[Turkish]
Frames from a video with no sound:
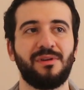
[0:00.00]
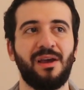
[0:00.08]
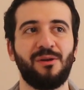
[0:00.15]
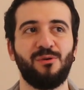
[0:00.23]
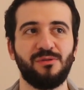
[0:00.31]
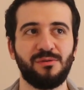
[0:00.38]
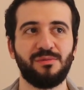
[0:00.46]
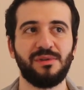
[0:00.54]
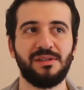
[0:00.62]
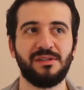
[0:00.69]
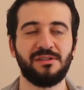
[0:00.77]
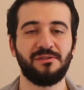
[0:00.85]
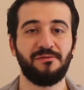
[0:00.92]
Yani
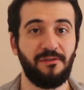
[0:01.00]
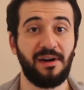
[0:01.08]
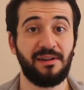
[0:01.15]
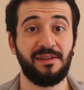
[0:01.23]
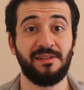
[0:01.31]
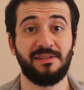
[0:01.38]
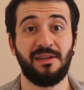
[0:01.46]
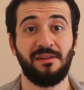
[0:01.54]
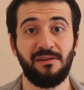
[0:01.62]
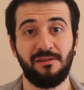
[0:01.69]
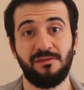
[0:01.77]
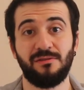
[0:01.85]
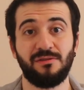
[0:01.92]
olabildiğince farklı
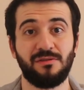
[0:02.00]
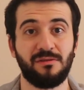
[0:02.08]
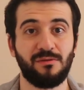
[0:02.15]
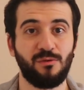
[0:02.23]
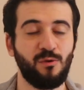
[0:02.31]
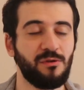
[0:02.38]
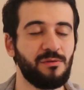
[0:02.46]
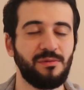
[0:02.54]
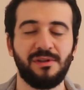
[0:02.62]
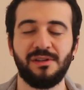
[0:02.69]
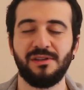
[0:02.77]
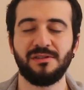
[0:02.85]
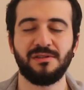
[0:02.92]
insanlarla tanışın.
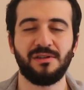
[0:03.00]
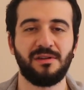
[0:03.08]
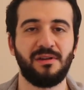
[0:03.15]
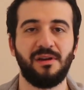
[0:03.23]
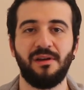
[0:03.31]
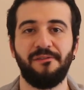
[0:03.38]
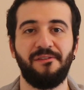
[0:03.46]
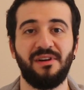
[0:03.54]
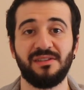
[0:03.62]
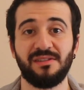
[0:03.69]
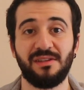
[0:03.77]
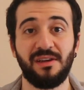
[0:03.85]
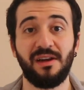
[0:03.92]
Olabildiğince
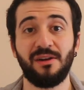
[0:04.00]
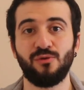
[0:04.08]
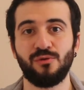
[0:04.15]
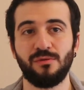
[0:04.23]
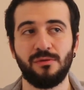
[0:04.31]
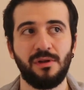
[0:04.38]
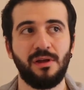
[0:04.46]
fazla yer görün.